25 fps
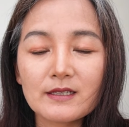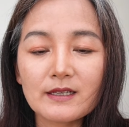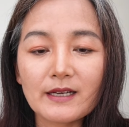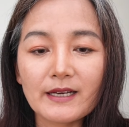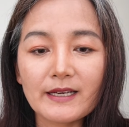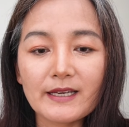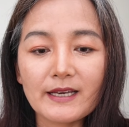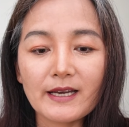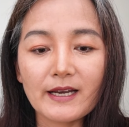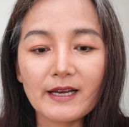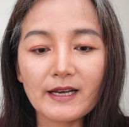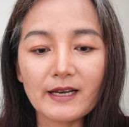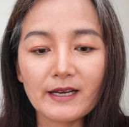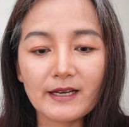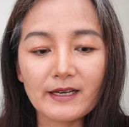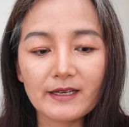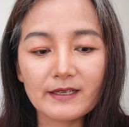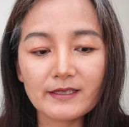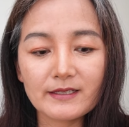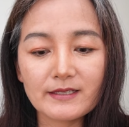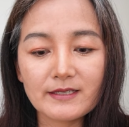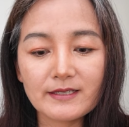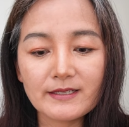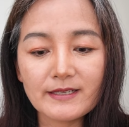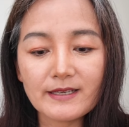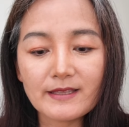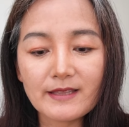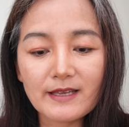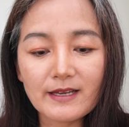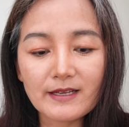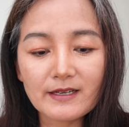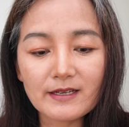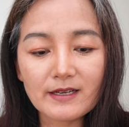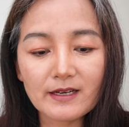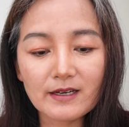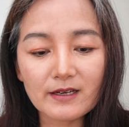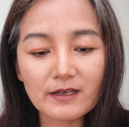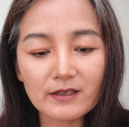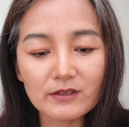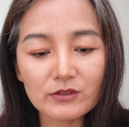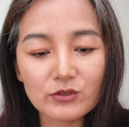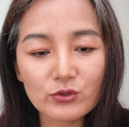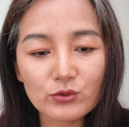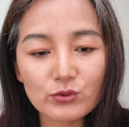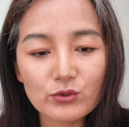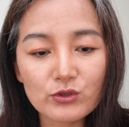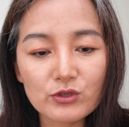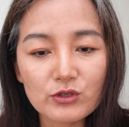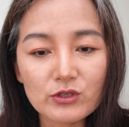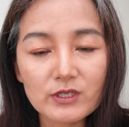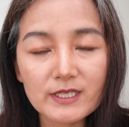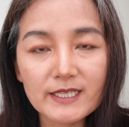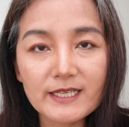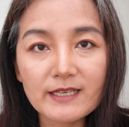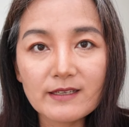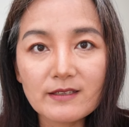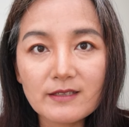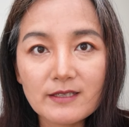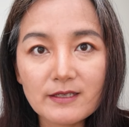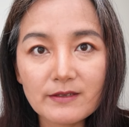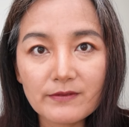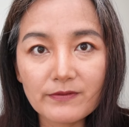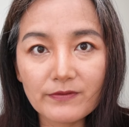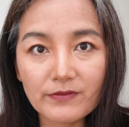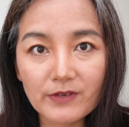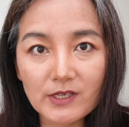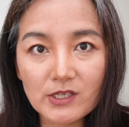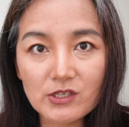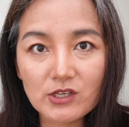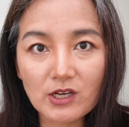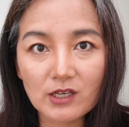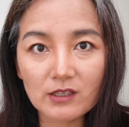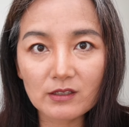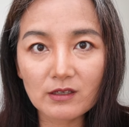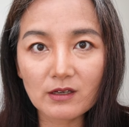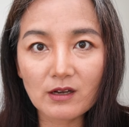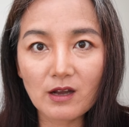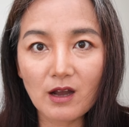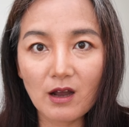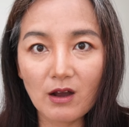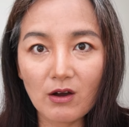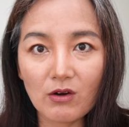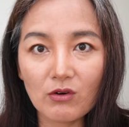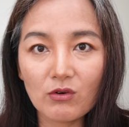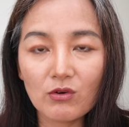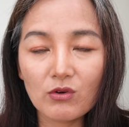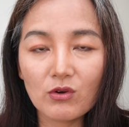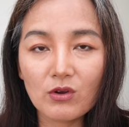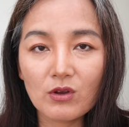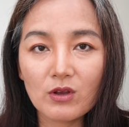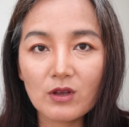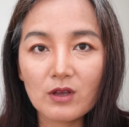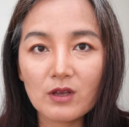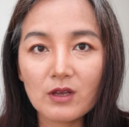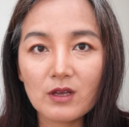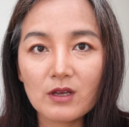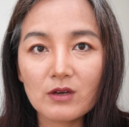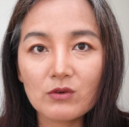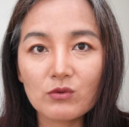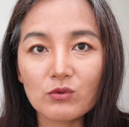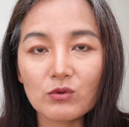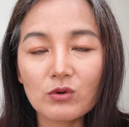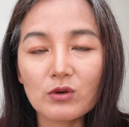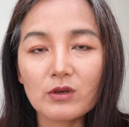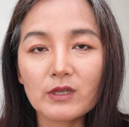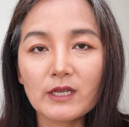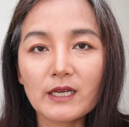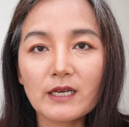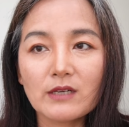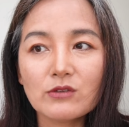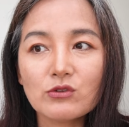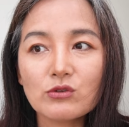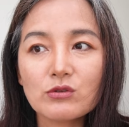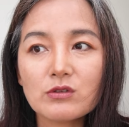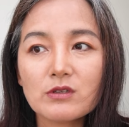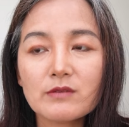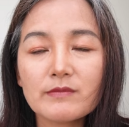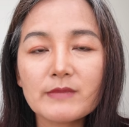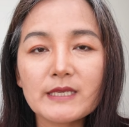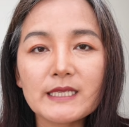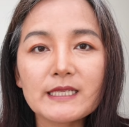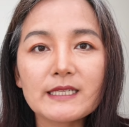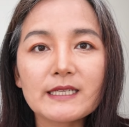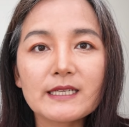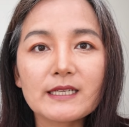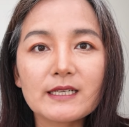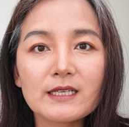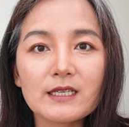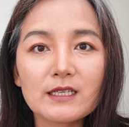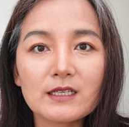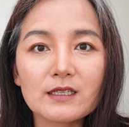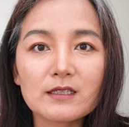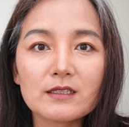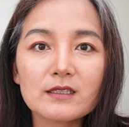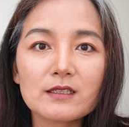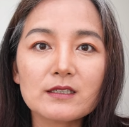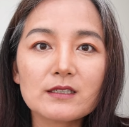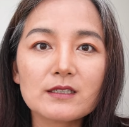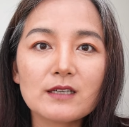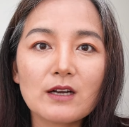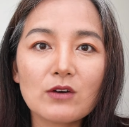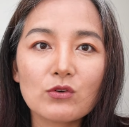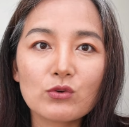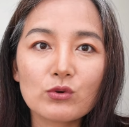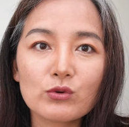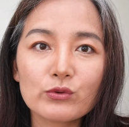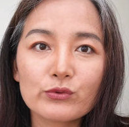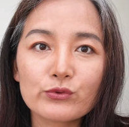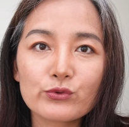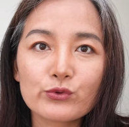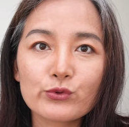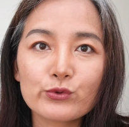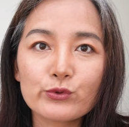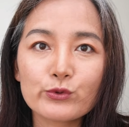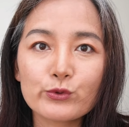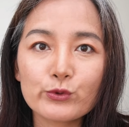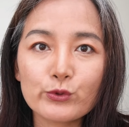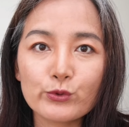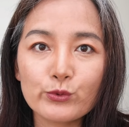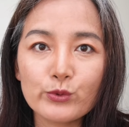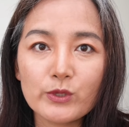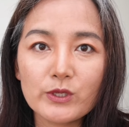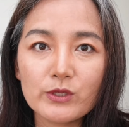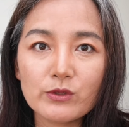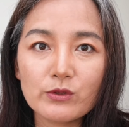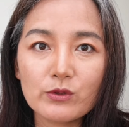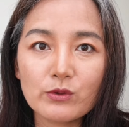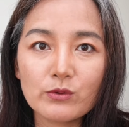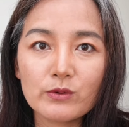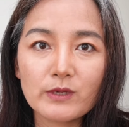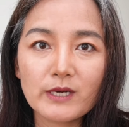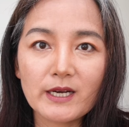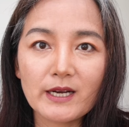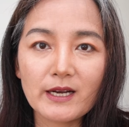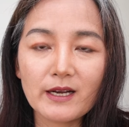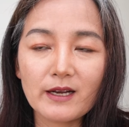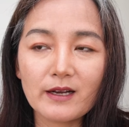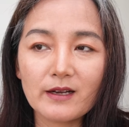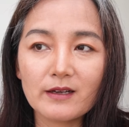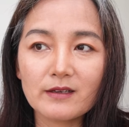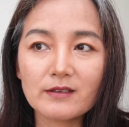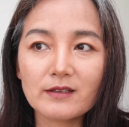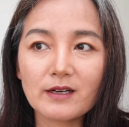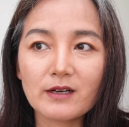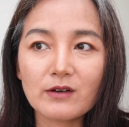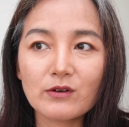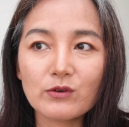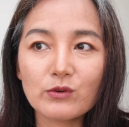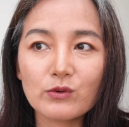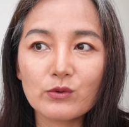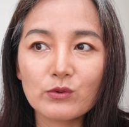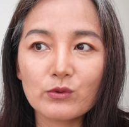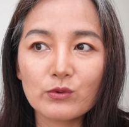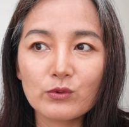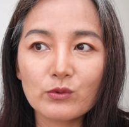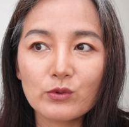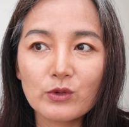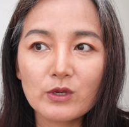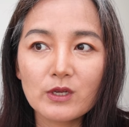哎呀，现在呢就是天气非常的好，我呢就是每天和老公出去运动啊，然后